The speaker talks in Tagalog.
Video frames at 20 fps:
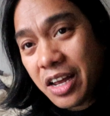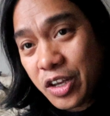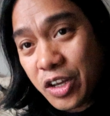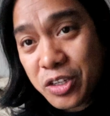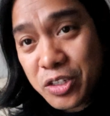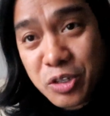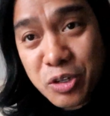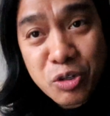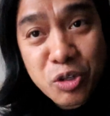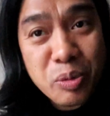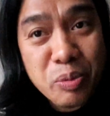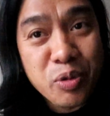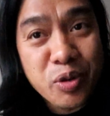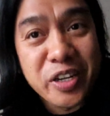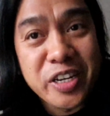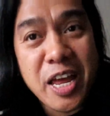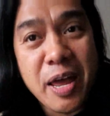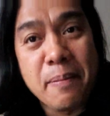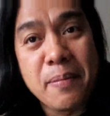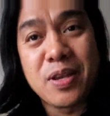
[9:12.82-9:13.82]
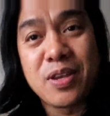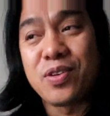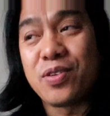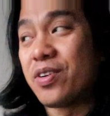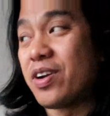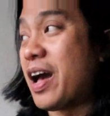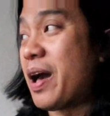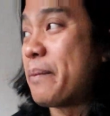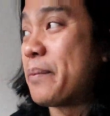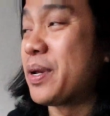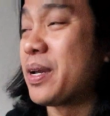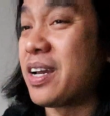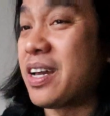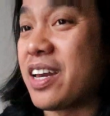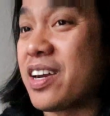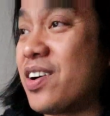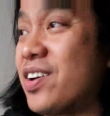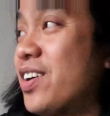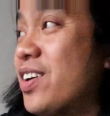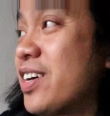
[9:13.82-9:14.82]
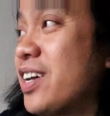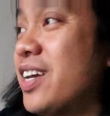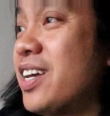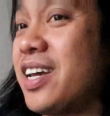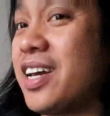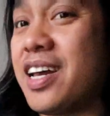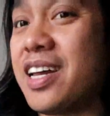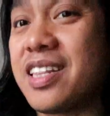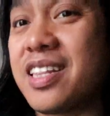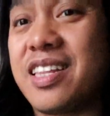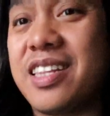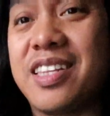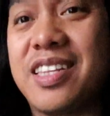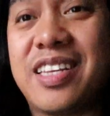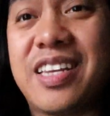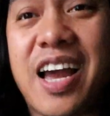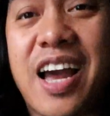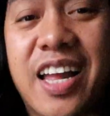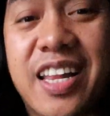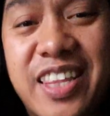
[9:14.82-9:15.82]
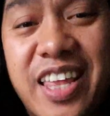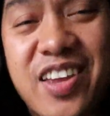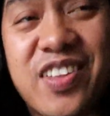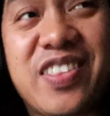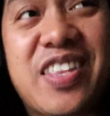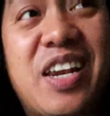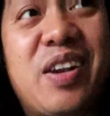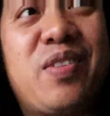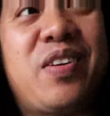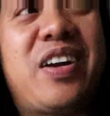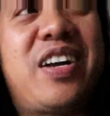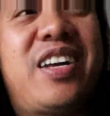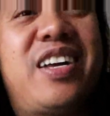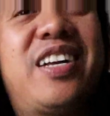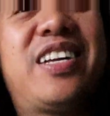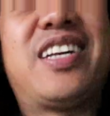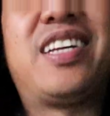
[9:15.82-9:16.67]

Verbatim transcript: Ayun, sinusubukan namin yung aming karaoke at kakantayin dalawa.